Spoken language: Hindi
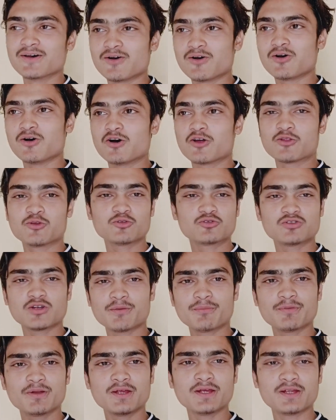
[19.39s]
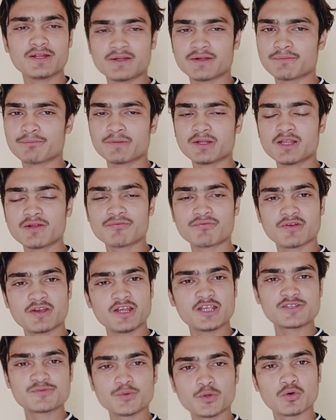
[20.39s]
और दोस्तों आपने मतलब
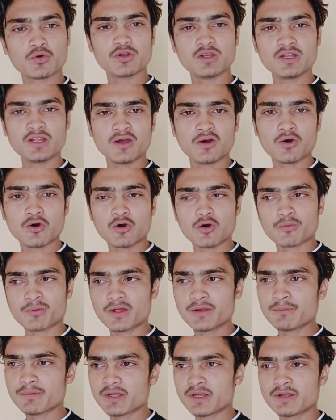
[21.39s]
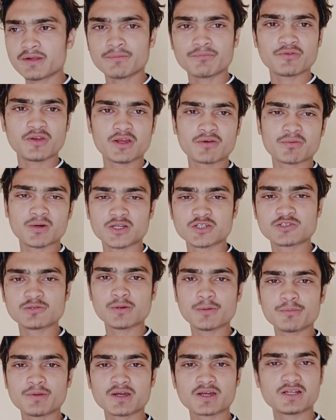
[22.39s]
फ्रेश भी हो लिया और भाई मैंने ब्रेकफास्ट
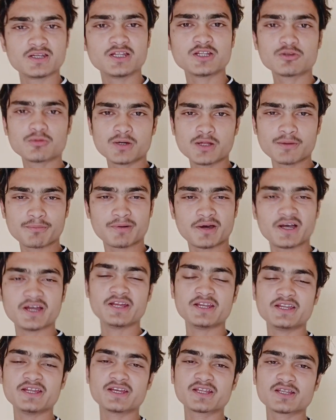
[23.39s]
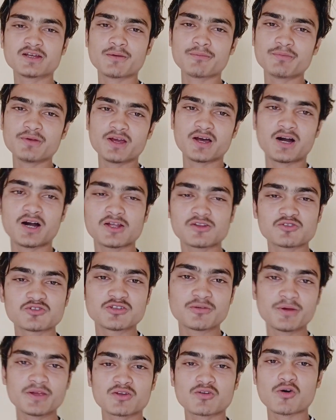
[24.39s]
भी अपना कर लिया तुम्हारे भाई ने एकदम अपने हाथों
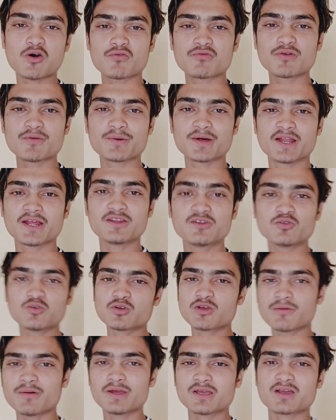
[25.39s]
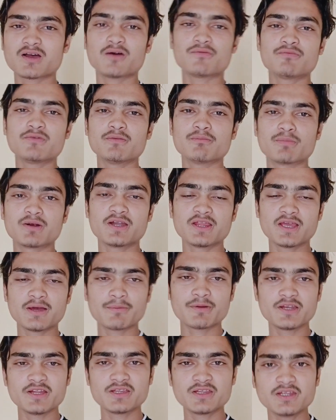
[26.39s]
से भाई कॉफ़ी बनाई थी क्योंकि भाई काफ़ी बढ़िया
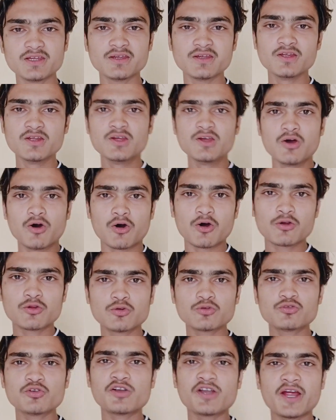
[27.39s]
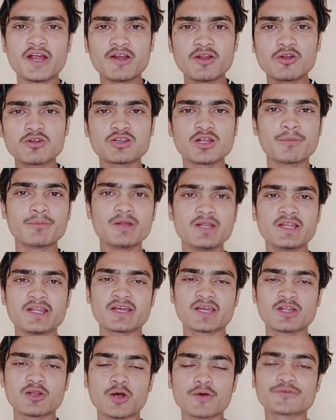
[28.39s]
बनी थी और दोस्तों टैड और थंबनेल देख
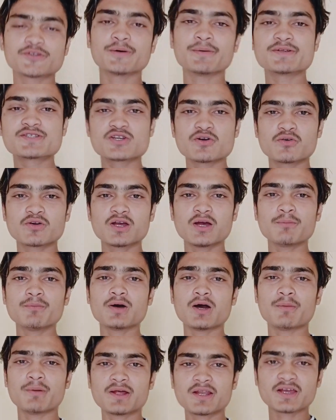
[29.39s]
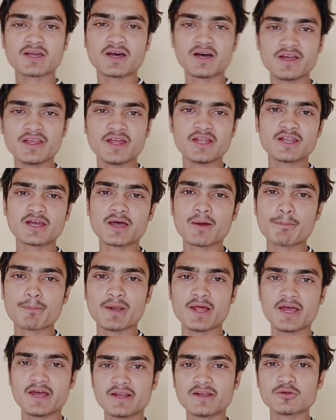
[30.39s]
के तो आप समझ गए होंगे हम हमारा कहाँ जाने का
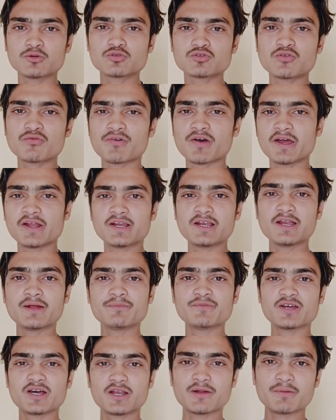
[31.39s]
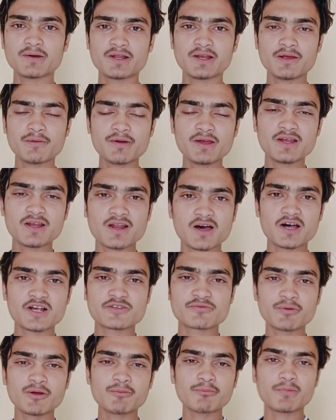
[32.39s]
प्लान है दोस्तों फाइनली हम जाने वाले हैं भाई
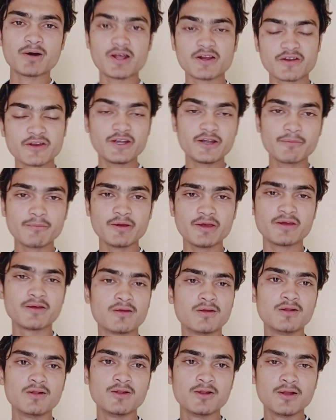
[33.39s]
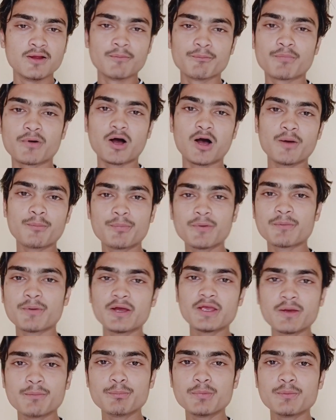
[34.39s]
लाजपत मार्केट में वहाँ पर
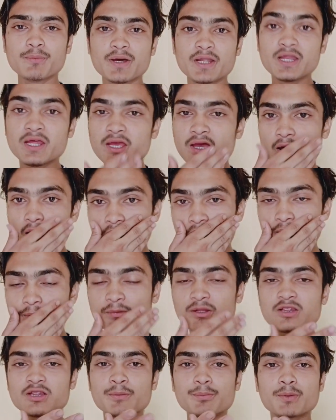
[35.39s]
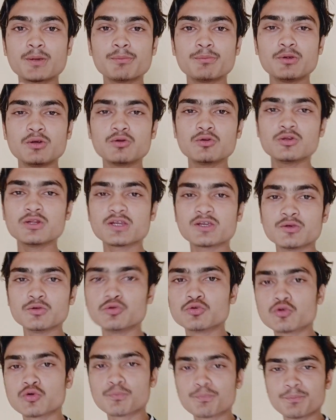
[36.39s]
भाई अभी मैंने और मतलब कि वीडियो देखी
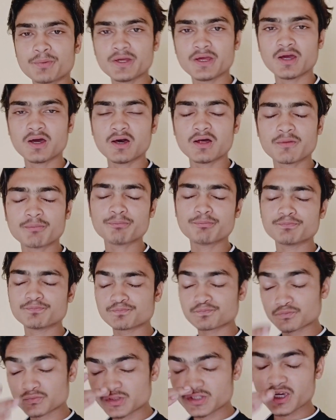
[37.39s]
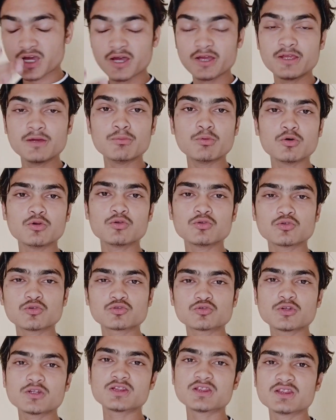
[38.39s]
यूट्यूब पर और क्या ही बोलूँ
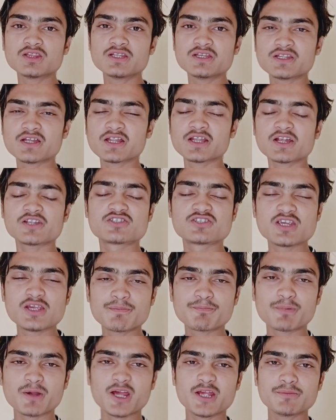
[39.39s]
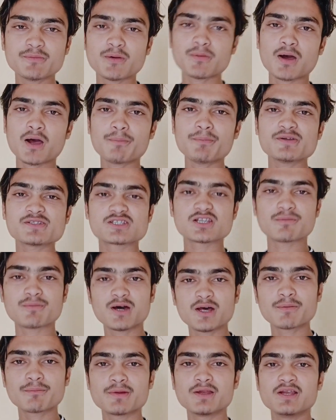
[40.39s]
दोस्तों इतने ज़्यादा चीप प्राइस में वहाँ पे
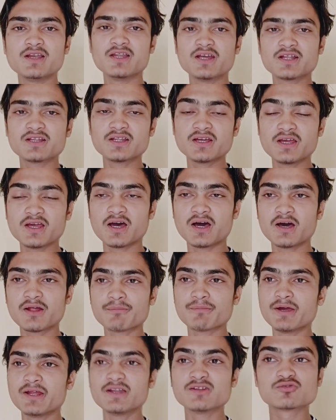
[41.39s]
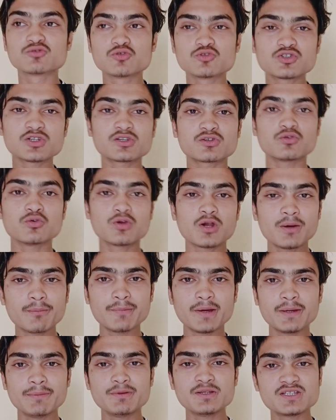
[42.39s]
सामान मिल जाता है यार मैंने सोचा क्यों ना
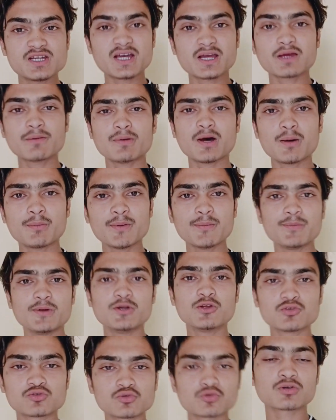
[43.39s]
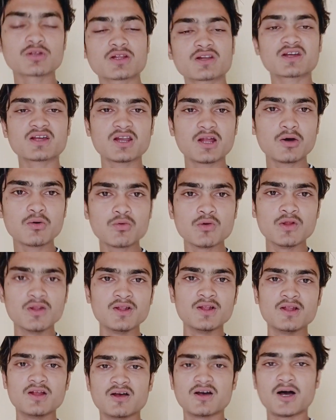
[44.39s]
मैं भी जाके वहाँ पे वीडियो शूट करके लाऊँ
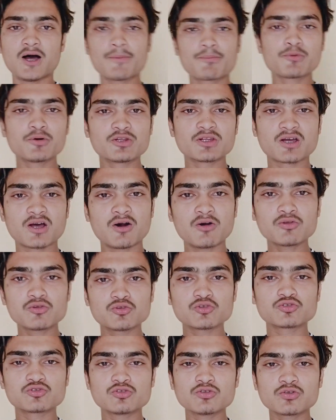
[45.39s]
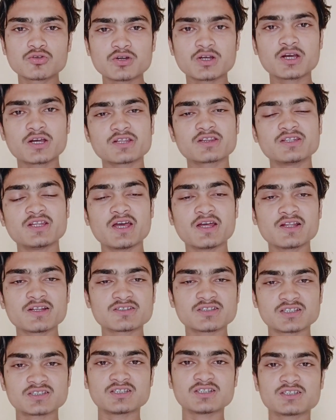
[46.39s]
आपको दिखाऊँ दोस्तों कितने ज़्यादा
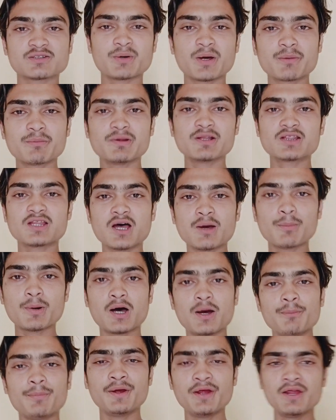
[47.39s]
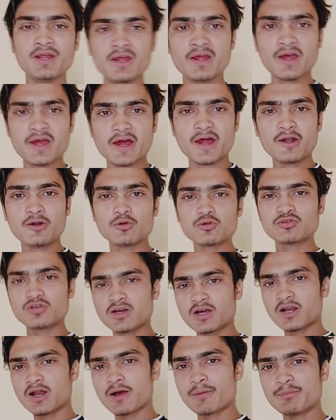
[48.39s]
सस्ता सामान मिलता है वहाँ पे एंड दोस्तों
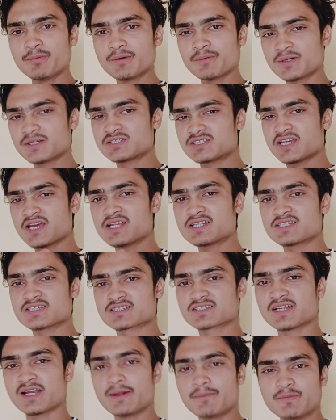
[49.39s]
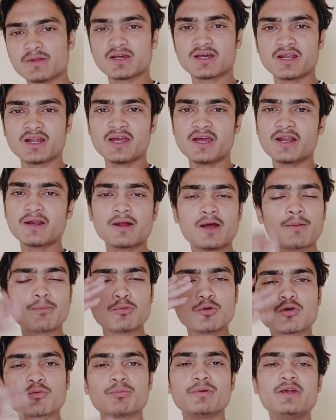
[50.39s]
अगर आपने वहाँ चैनल सब्सक्राइब नहीं करा यार
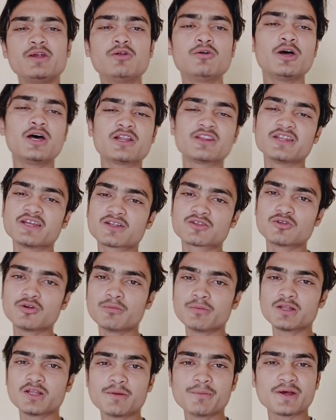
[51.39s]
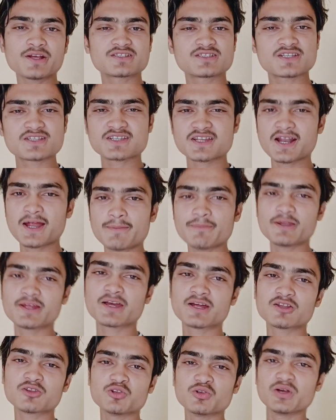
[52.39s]
आप लोग वीडियो यार देखते हो मतलब यार सब्सक्राइब नहीं
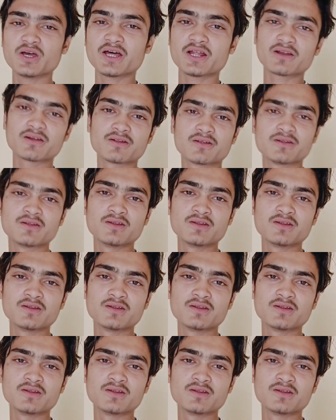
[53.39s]
कर दो यार